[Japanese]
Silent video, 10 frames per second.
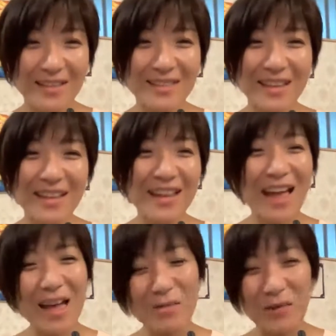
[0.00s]
素敵な
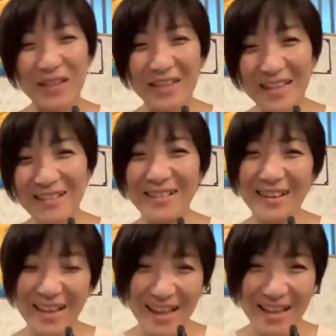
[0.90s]
ハーモニーになる
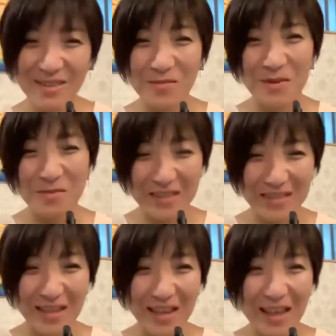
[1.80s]
かなと思いま
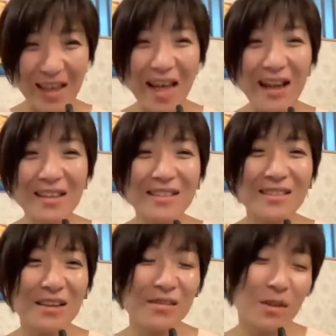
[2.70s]
して、アリン
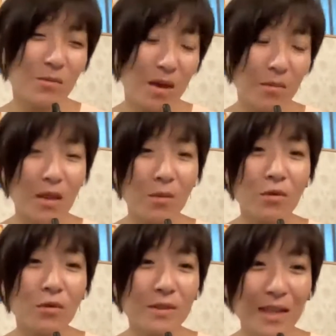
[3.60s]
さんは今
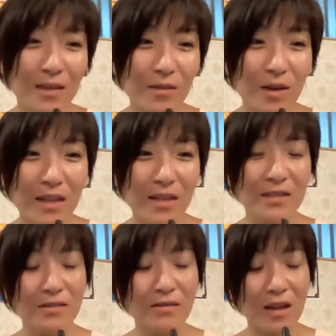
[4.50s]
源さんのお
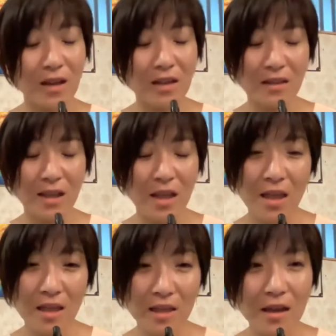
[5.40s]
話を伺って
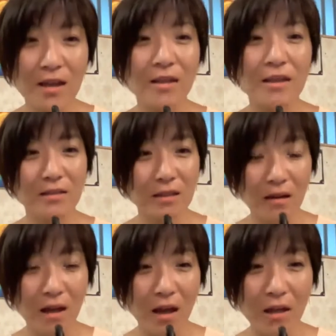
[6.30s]
いかがでした
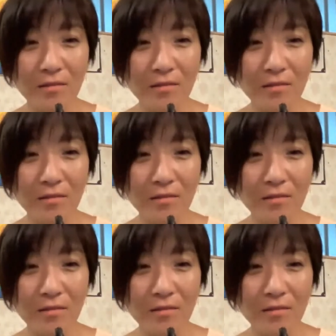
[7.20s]
か？